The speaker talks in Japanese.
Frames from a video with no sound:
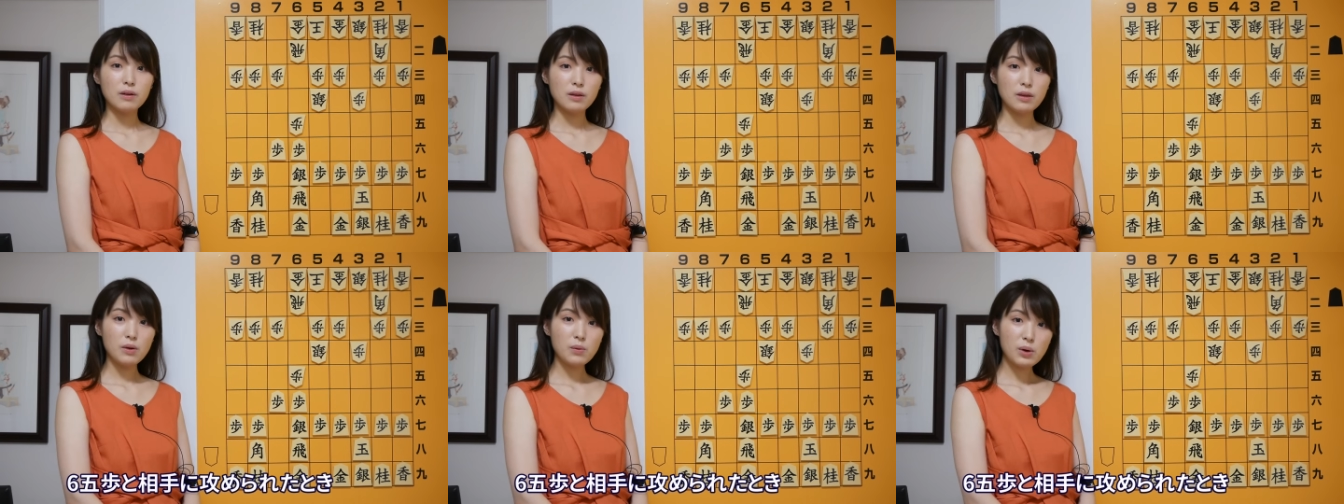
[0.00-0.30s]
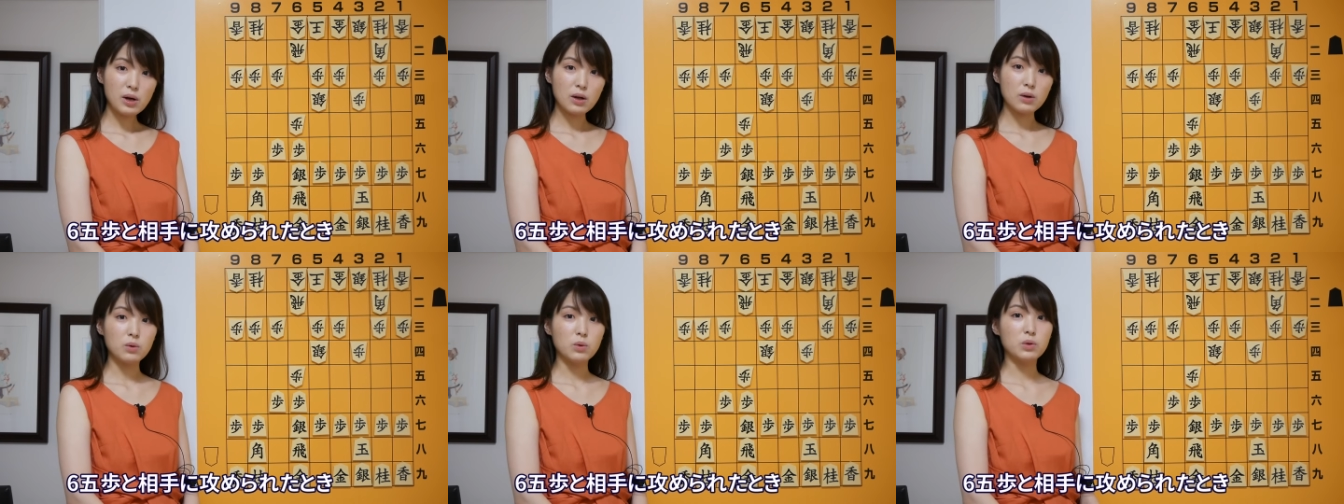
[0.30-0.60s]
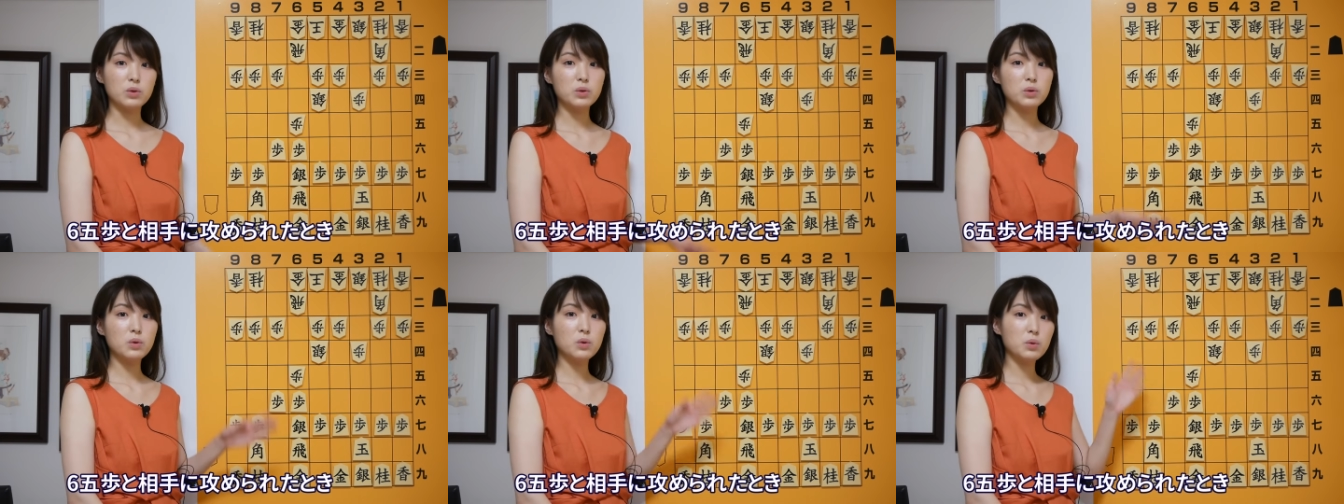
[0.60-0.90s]
ではろ
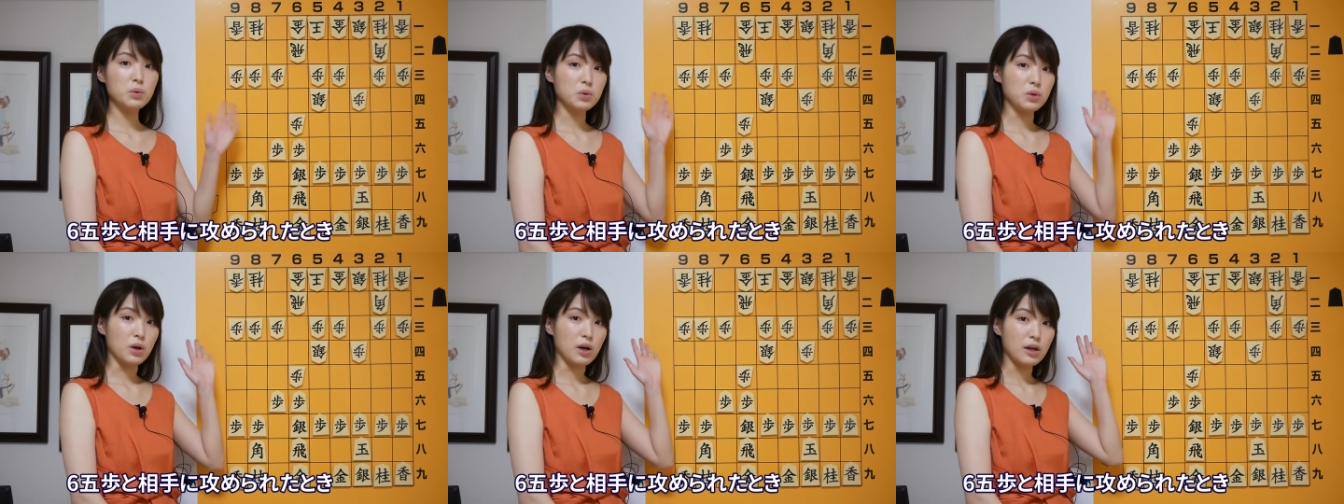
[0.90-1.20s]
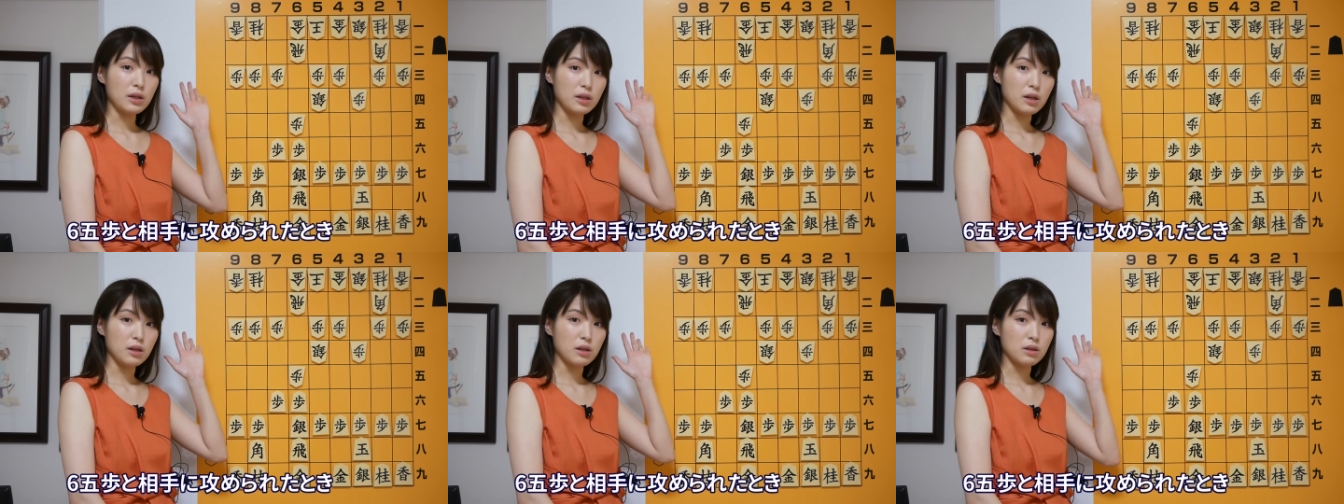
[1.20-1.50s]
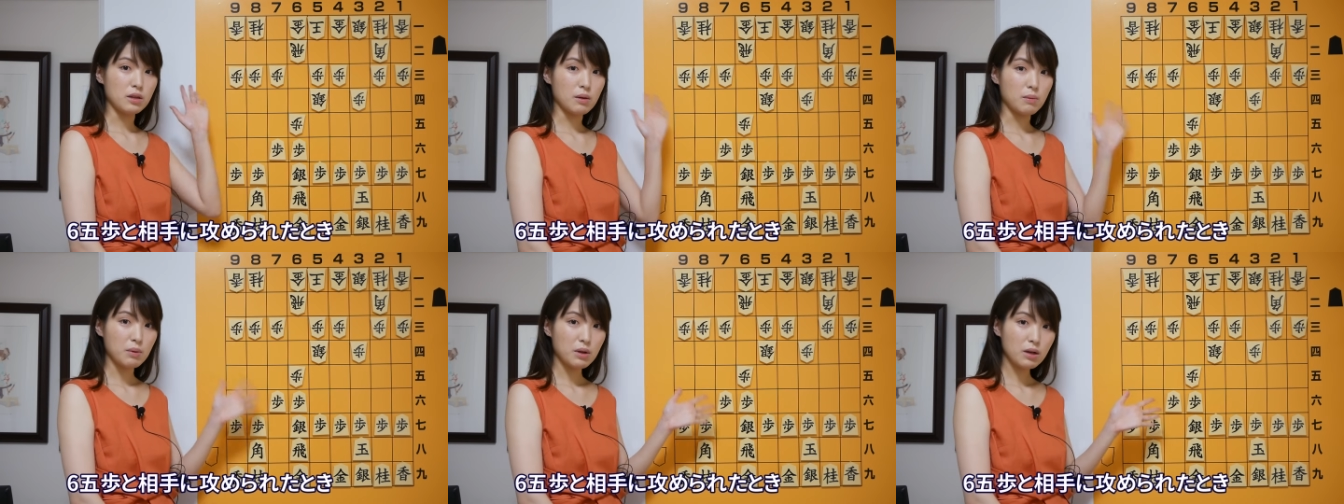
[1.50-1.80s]
く五歩と相手に
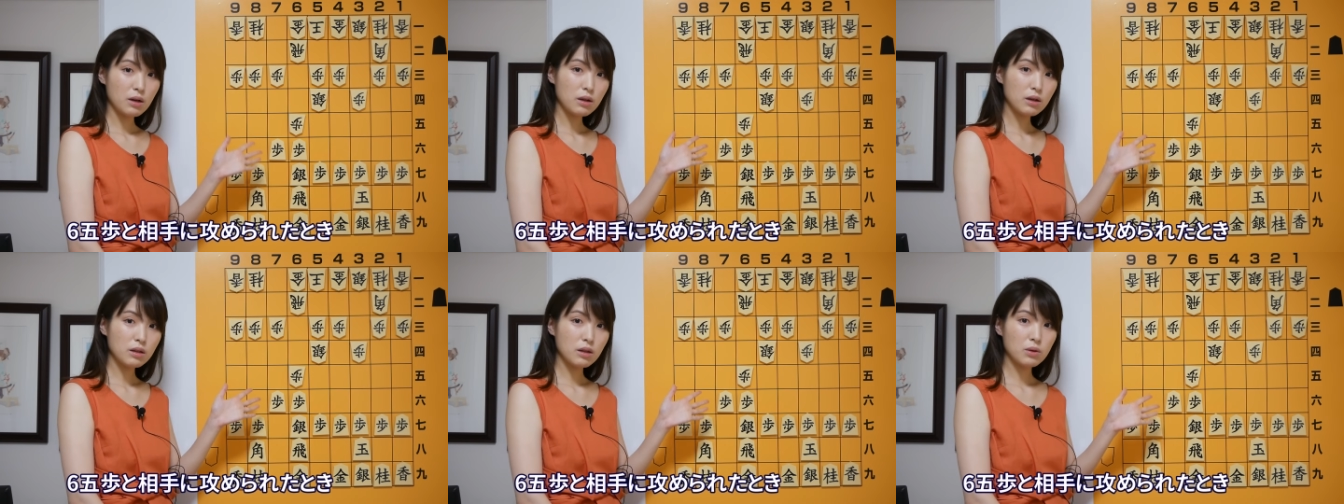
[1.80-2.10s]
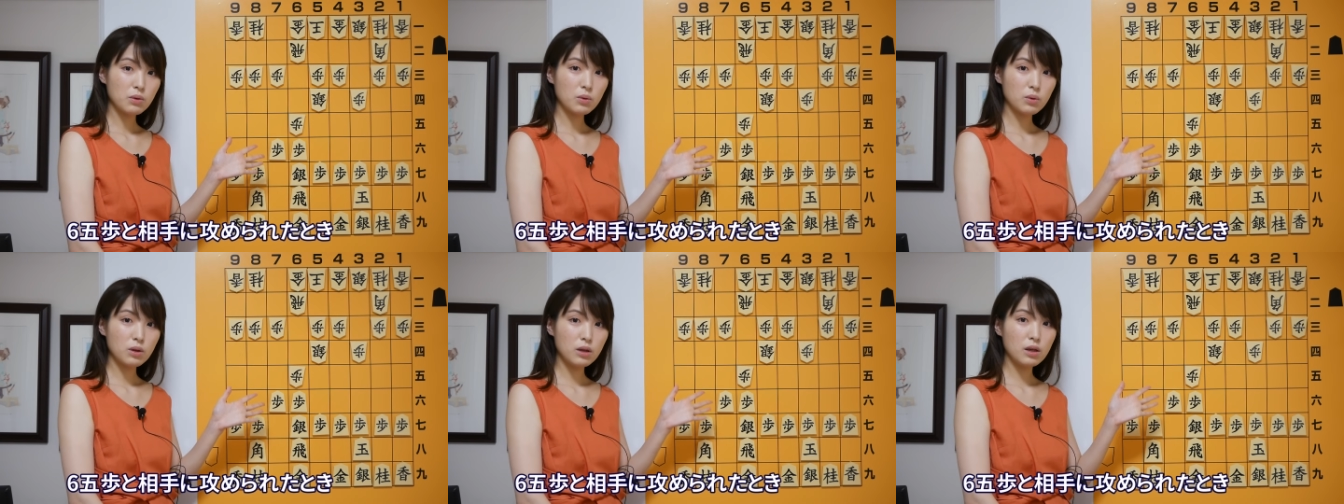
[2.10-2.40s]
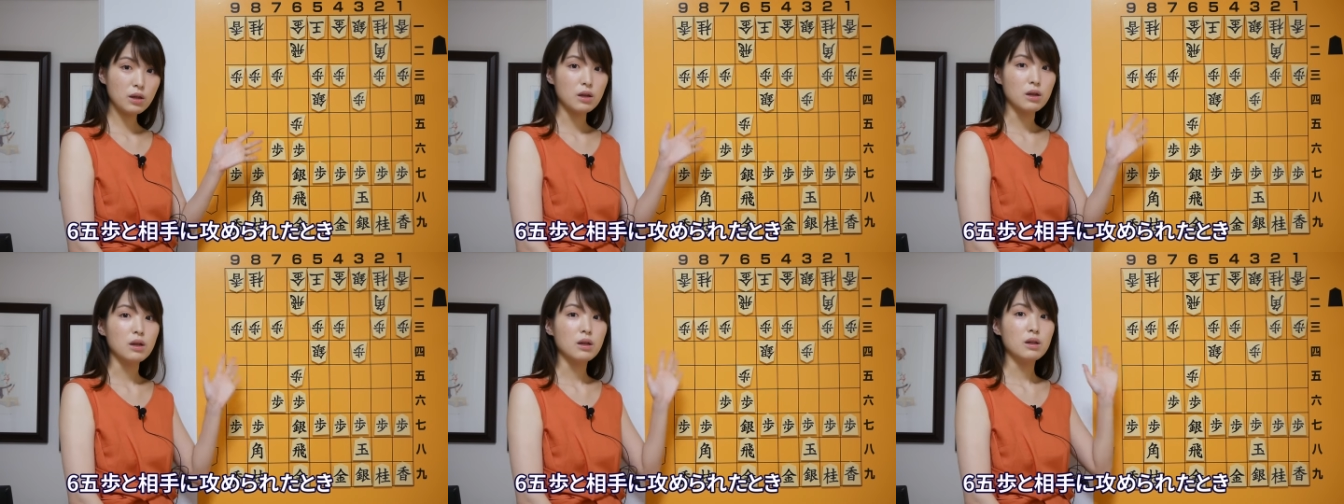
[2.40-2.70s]
攻められた
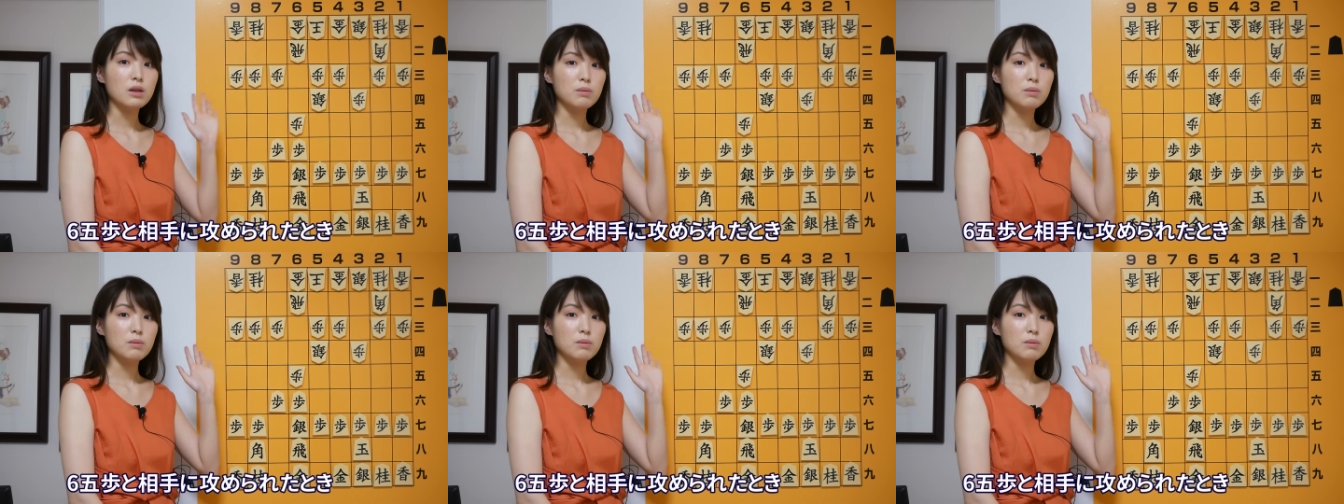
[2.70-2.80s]
時、